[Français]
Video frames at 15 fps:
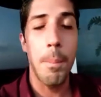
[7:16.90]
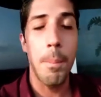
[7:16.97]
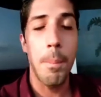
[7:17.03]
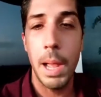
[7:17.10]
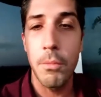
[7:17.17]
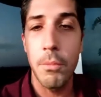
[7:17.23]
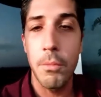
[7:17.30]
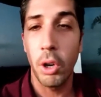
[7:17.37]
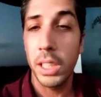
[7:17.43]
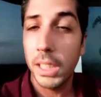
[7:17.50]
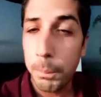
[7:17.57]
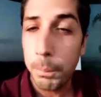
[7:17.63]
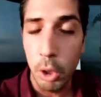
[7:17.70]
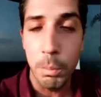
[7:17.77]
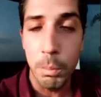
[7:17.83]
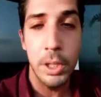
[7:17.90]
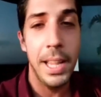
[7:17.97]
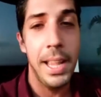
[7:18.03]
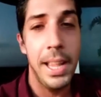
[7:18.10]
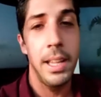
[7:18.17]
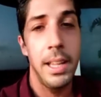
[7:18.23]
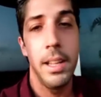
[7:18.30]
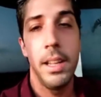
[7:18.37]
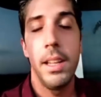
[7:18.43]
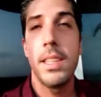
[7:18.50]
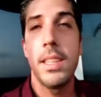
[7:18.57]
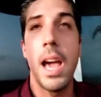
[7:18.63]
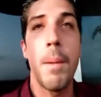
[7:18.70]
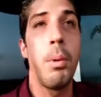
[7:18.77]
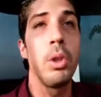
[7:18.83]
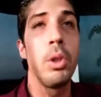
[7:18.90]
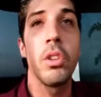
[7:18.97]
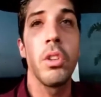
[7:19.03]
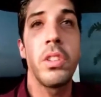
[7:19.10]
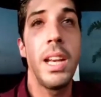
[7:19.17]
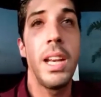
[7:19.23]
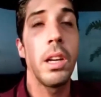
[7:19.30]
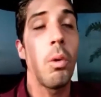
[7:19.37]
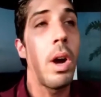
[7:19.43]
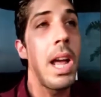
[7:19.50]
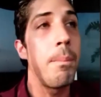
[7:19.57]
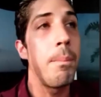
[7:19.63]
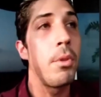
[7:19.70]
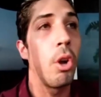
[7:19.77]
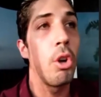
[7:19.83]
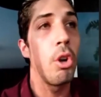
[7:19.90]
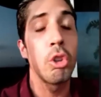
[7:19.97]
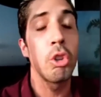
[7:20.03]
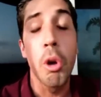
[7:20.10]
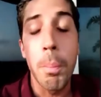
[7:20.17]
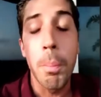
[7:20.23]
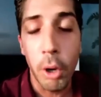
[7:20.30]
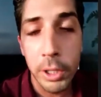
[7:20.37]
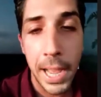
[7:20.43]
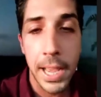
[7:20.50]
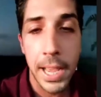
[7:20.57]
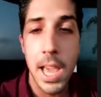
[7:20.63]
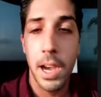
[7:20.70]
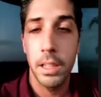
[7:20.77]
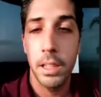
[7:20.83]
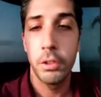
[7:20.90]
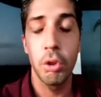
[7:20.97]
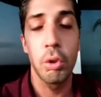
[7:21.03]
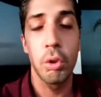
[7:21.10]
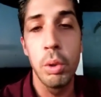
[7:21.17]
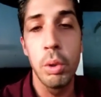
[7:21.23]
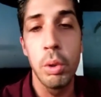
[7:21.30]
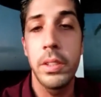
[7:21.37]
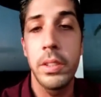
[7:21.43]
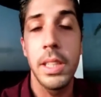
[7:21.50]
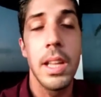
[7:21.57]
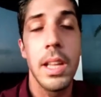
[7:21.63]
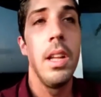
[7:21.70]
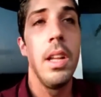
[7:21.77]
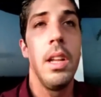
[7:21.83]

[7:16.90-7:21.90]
dans les crypto-monnaies, il y a un potentiel incroyable dans l'entrepreneuriat, surtout ici.